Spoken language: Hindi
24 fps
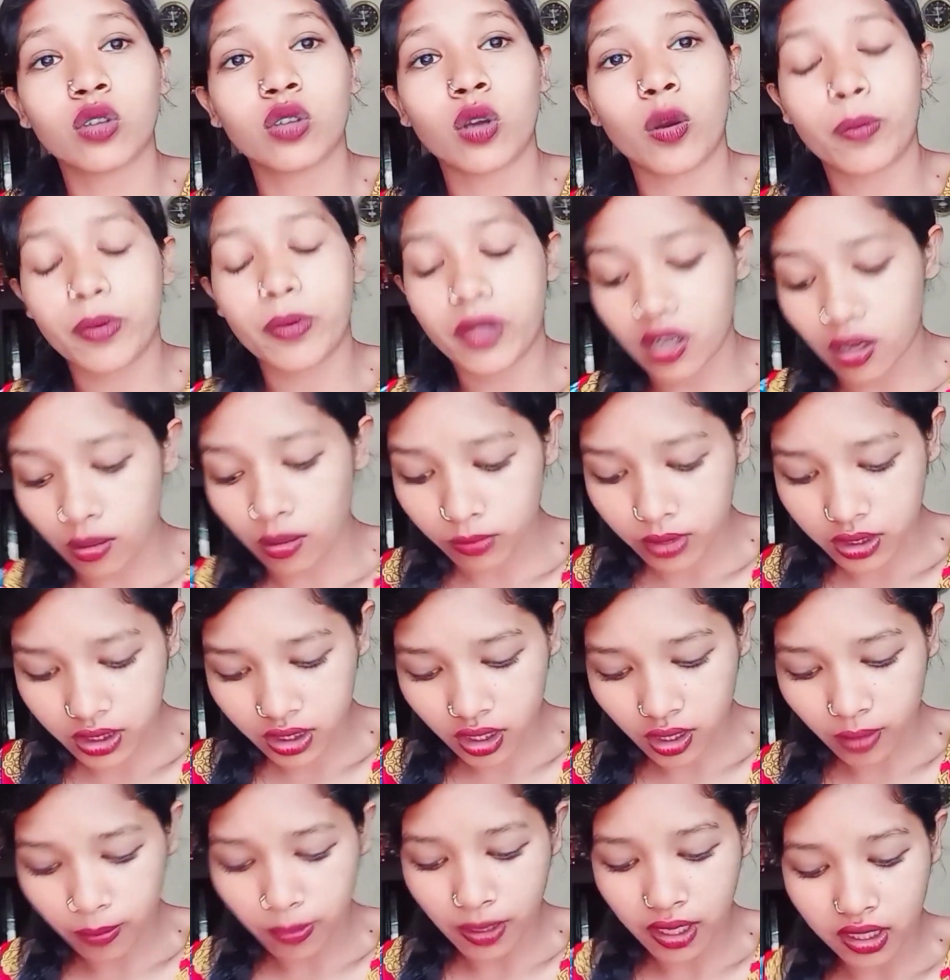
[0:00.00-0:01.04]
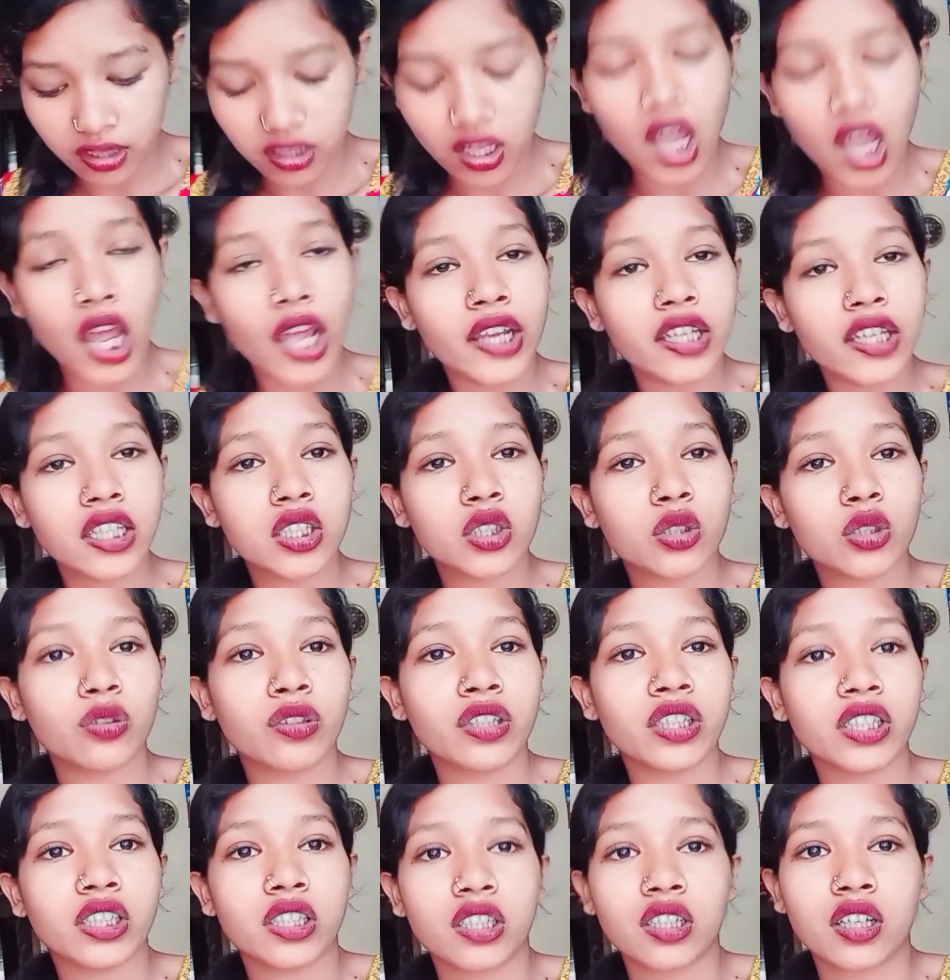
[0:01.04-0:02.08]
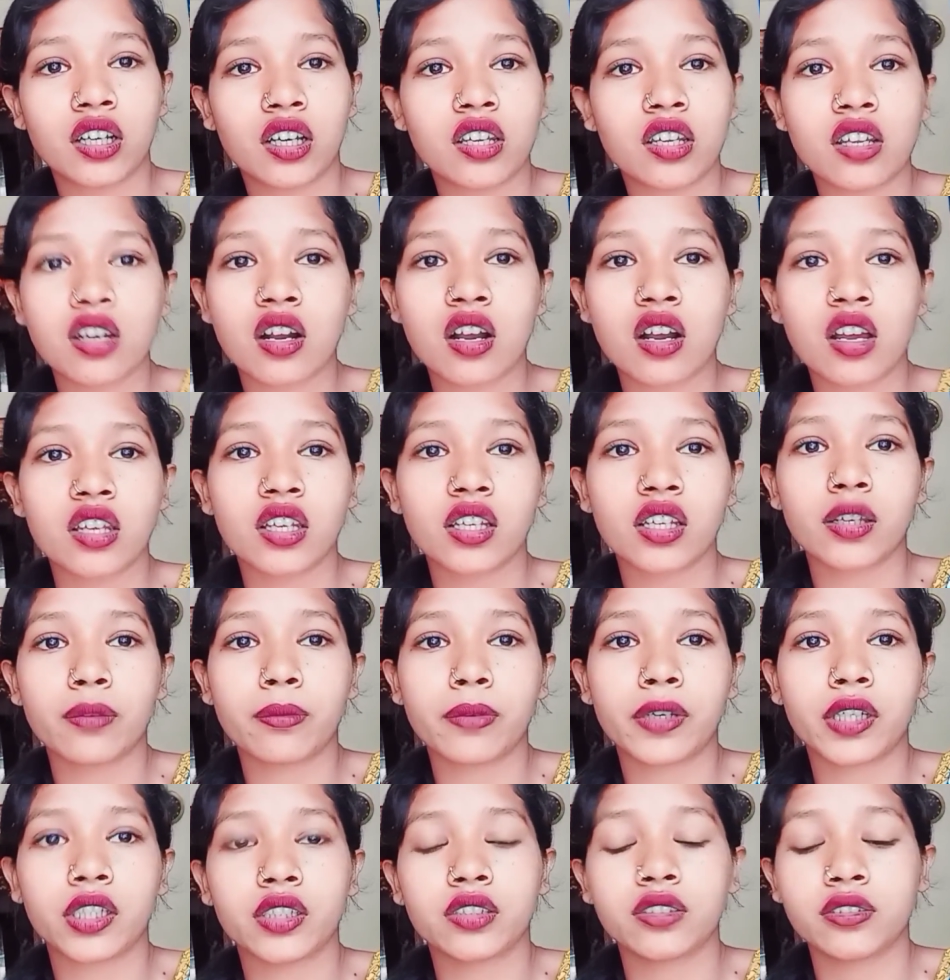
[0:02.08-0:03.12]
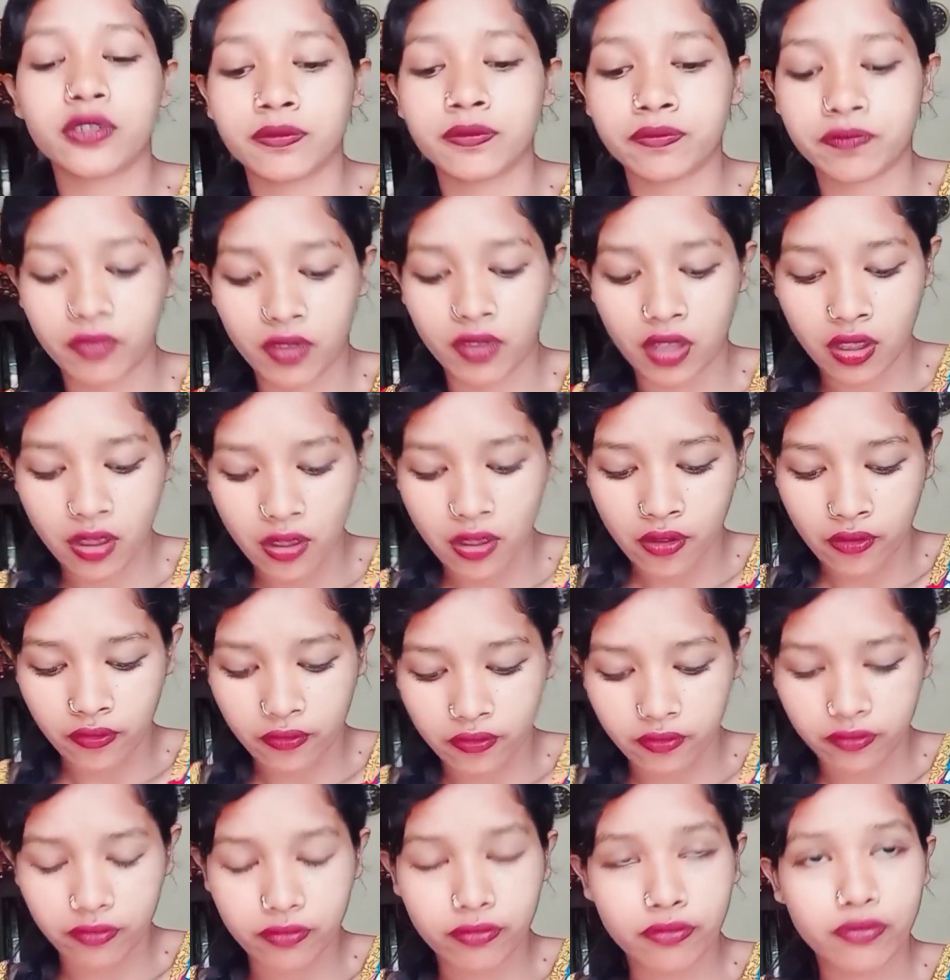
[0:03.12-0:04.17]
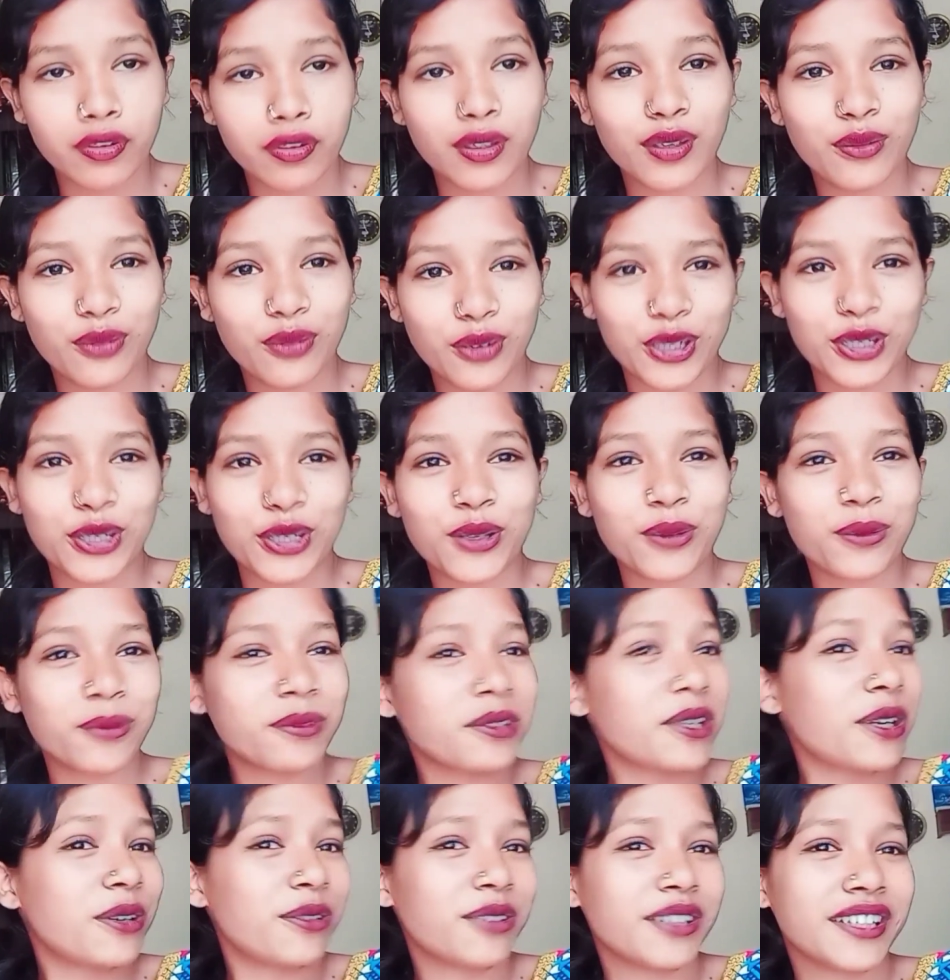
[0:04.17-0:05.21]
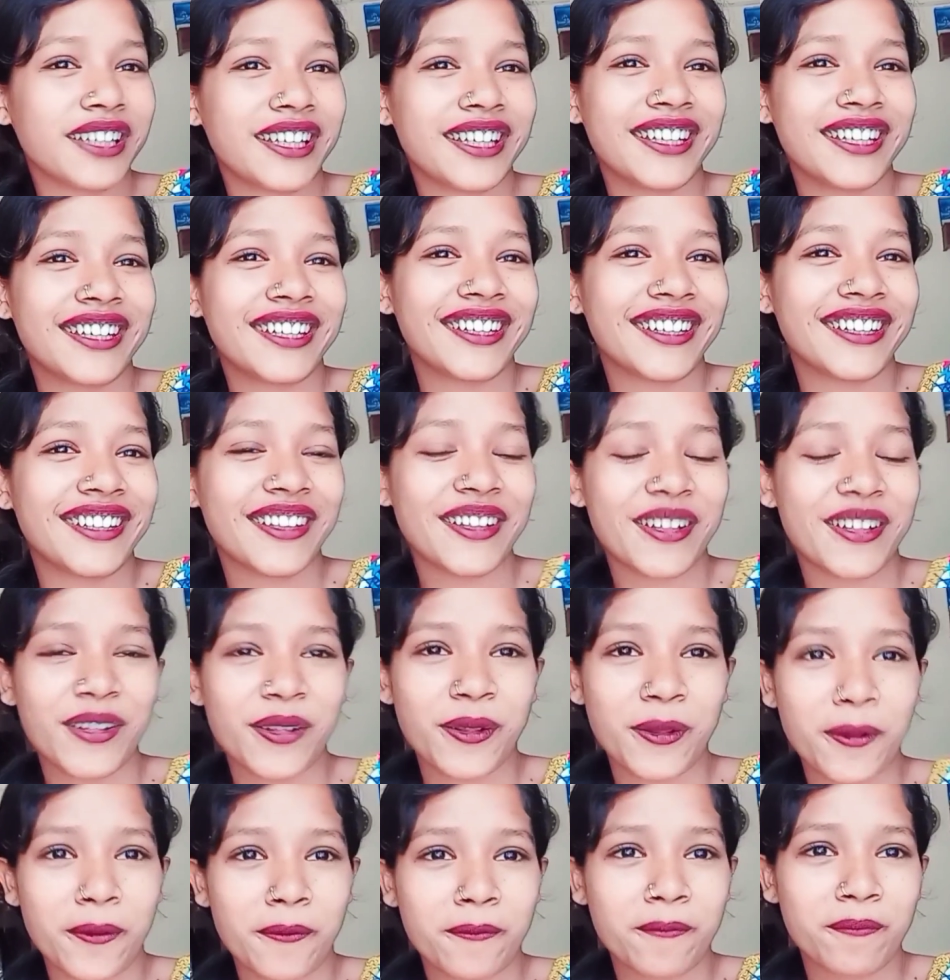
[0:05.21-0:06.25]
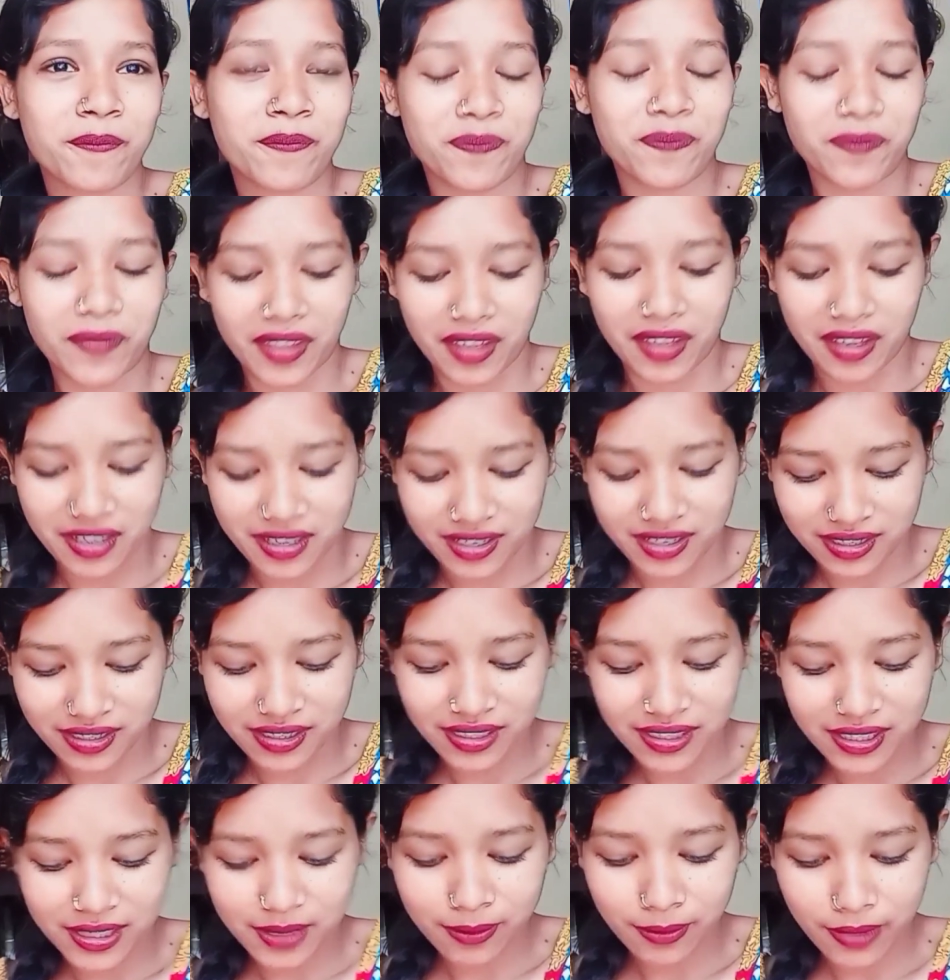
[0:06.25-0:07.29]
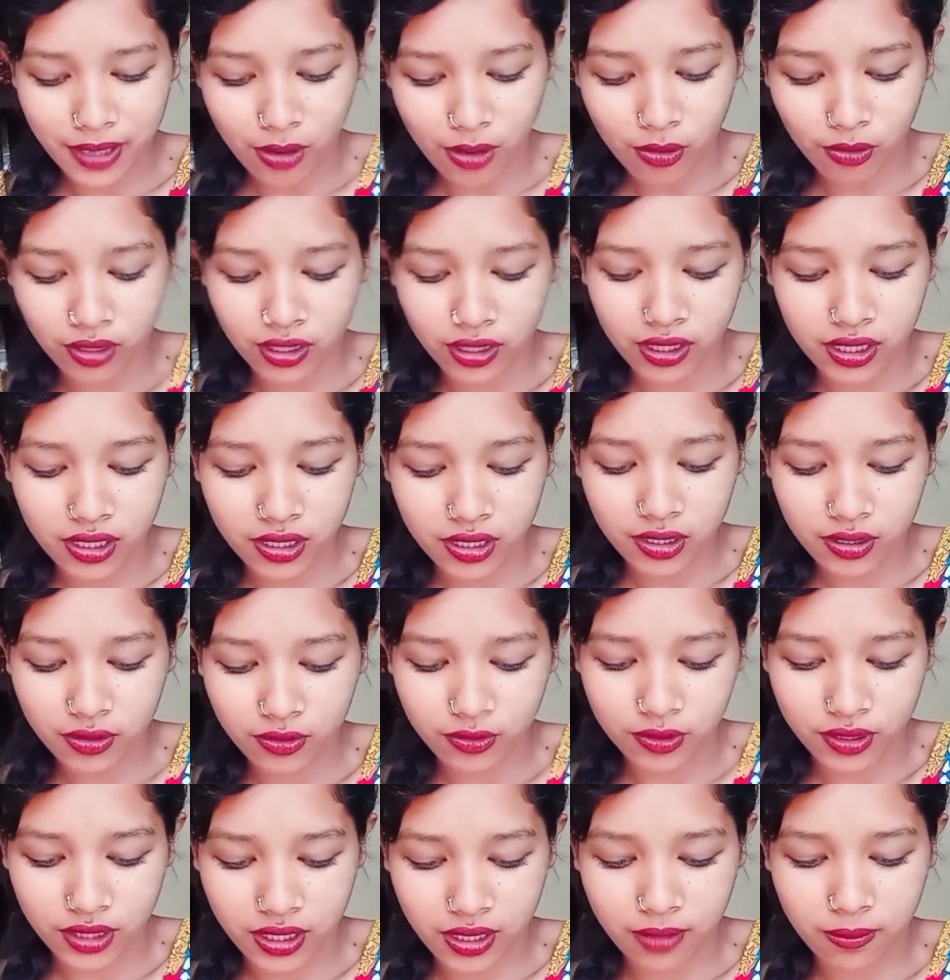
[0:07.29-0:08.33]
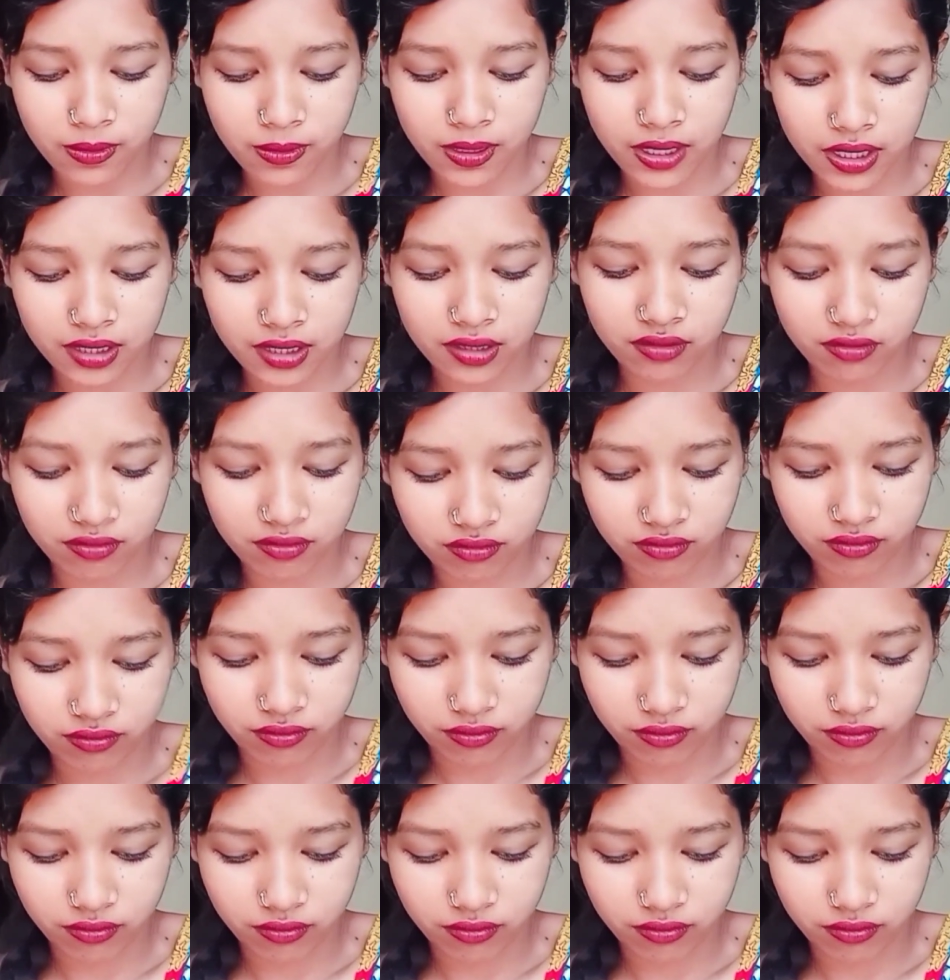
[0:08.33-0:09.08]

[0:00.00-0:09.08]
तो अभी हम इसके बाद नहाएंगे धोएंगे खाना खाने के बाद फिर वीडियो बनाऊंगी रील्स बनाऊंगी उसके बाद